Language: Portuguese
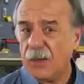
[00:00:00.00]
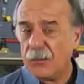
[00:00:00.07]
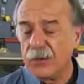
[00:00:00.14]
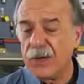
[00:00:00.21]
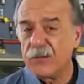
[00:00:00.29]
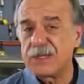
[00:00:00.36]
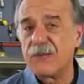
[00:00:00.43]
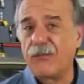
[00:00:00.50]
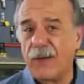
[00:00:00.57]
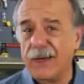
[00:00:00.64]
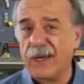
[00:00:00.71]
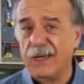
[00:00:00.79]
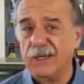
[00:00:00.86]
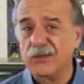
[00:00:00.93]
Por que você
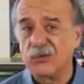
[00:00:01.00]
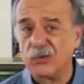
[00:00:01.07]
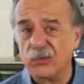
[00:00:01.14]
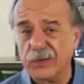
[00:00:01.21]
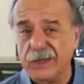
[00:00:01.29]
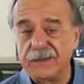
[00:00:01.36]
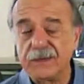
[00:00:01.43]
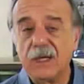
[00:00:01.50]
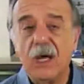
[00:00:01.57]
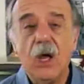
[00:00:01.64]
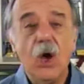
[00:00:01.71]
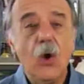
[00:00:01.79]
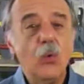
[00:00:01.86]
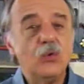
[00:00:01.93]
faria isso, Luiz?
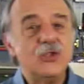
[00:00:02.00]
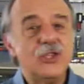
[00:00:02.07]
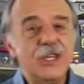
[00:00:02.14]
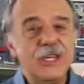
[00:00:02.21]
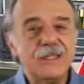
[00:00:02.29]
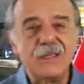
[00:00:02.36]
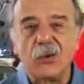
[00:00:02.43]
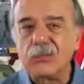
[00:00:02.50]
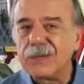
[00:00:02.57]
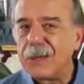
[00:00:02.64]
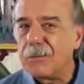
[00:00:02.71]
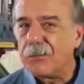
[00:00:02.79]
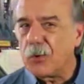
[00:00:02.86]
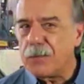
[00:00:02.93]
O diesel
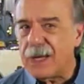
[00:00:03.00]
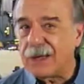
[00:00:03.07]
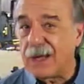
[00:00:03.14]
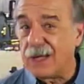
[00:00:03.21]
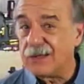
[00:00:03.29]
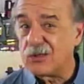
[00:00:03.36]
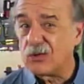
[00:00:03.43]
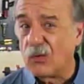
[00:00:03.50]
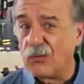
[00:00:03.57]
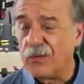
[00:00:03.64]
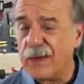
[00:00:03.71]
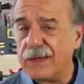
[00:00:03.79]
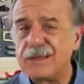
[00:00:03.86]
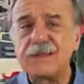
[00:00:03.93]
tem propriedades
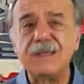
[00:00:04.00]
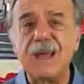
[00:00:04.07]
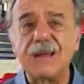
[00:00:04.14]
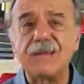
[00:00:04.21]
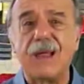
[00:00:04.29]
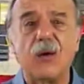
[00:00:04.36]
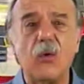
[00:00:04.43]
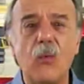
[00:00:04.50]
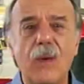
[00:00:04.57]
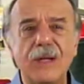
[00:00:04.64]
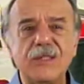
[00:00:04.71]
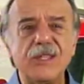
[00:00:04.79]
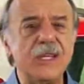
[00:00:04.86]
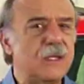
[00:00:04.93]
solventes que atacam
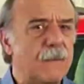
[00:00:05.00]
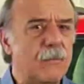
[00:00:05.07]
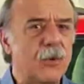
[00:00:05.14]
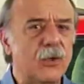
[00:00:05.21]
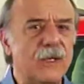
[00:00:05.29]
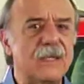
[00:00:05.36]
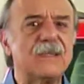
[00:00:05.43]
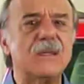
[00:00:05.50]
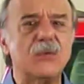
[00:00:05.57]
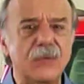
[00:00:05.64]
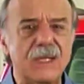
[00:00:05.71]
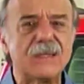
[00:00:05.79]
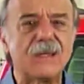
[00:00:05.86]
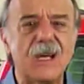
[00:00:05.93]
a tinta e proteção
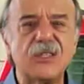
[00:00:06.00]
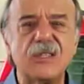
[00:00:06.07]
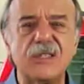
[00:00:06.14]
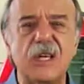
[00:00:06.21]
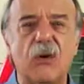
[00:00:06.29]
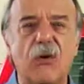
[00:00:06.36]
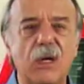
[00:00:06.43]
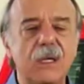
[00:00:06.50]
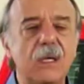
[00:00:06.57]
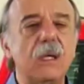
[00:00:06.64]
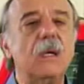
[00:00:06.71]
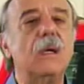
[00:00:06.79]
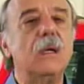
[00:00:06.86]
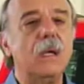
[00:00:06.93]
nas caixas de
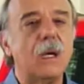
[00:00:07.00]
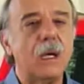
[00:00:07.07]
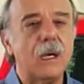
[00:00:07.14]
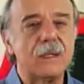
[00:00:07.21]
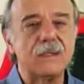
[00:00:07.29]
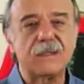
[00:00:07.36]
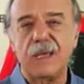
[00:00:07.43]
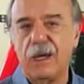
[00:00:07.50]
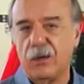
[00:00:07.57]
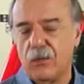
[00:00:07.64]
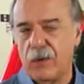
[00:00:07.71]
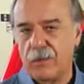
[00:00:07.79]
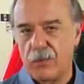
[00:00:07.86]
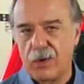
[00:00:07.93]
roda e
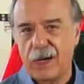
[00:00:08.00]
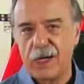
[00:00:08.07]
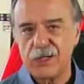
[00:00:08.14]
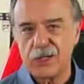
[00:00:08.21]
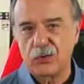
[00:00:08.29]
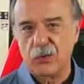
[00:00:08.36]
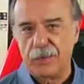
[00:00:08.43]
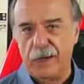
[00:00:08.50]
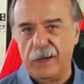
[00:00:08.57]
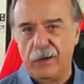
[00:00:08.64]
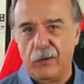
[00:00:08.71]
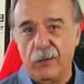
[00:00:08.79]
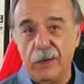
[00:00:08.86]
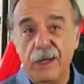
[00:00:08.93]
ressecam a borracha do
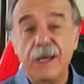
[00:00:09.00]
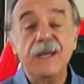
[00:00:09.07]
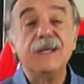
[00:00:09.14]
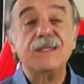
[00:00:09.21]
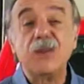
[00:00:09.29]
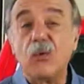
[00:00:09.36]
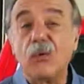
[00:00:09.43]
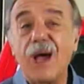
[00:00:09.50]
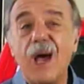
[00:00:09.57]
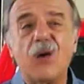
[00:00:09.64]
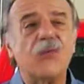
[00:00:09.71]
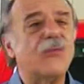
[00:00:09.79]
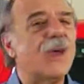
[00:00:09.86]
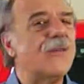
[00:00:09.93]
pneu. Seu
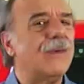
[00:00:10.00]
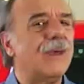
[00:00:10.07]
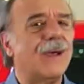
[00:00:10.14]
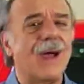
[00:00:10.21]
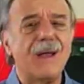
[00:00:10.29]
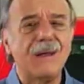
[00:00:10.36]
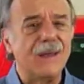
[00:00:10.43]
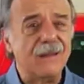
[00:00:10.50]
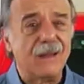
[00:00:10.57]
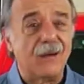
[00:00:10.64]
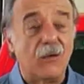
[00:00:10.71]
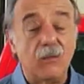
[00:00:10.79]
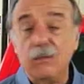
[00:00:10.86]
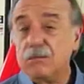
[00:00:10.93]
carro vai ficar
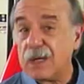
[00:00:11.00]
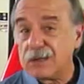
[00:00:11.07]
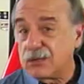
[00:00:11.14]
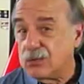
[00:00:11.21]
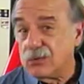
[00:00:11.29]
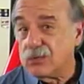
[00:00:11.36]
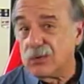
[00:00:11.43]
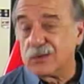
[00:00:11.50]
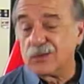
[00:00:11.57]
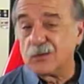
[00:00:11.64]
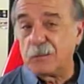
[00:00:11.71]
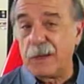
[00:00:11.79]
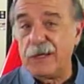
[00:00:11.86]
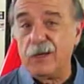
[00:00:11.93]
lindão, mas com todos
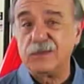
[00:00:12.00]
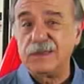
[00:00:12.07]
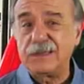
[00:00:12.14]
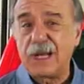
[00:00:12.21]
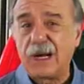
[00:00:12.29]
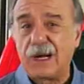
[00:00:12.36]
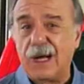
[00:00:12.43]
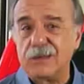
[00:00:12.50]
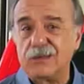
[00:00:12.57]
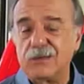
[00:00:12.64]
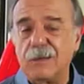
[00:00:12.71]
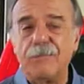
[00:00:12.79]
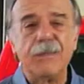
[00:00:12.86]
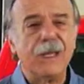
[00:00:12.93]
os pneus
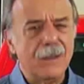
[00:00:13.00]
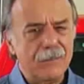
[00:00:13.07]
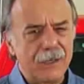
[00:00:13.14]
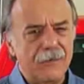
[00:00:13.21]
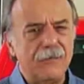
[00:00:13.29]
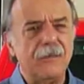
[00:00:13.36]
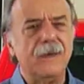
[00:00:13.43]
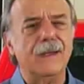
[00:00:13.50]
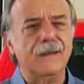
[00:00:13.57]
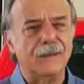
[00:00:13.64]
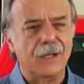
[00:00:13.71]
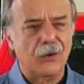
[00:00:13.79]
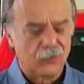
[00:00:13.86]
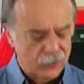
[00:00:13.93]
estragados. Prefira
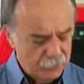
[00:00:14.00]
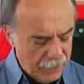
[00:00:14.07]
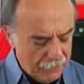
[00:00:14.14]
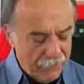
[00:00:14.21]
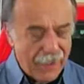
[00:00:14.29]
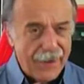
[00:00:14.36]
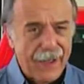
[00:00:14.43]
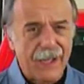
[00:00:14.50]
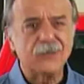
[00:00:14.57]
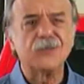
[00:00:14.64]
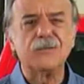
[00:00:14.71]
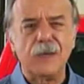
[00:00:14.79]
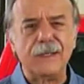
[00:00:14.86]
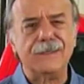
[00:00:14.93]
então os
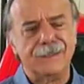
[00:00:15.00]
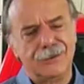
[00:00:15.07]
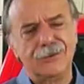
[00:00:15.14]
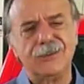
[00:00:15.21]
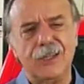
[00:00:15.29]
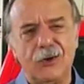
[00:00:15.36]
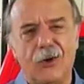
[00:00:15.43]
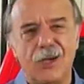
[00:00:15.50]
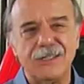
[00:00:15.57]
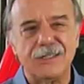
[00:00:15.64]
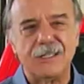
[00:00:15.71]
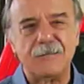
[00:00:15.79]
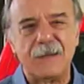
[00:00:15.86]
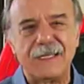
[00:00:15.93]
preparados vendidos em
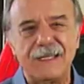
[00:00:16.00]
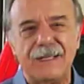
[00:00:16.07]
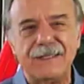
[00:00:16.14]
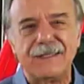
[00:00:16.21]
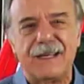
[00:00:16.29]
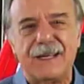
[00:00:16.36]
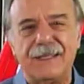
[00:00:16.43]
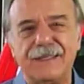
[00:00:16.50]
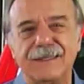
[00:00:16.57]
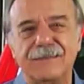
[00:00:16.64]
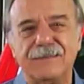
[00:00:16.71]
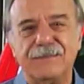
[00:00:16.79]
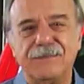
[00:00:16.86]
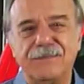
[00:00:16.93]
lojas
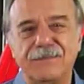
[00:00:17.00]
especializadas.